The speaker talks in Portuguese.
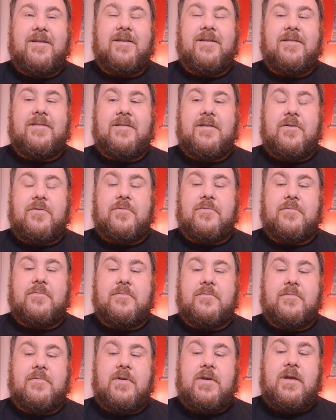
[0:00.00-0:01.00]

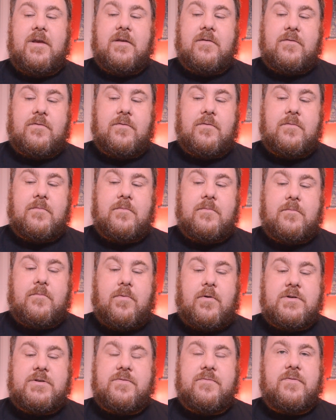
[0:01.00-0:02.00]
Então, isso
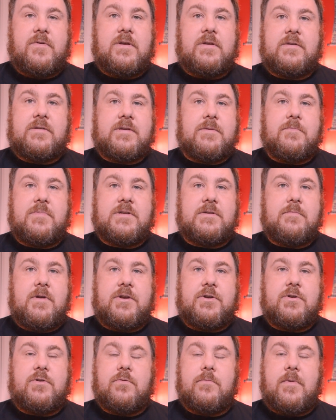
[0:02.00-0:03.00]
pode vir
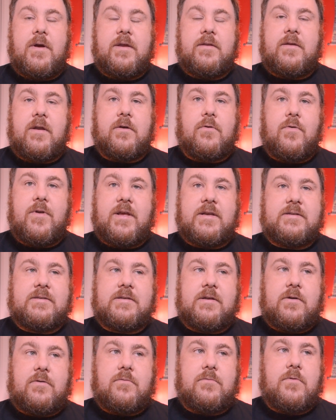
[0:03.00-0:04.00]
simplesmente de uma
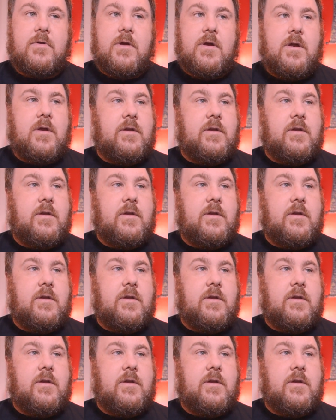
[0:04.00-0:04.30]
interconexão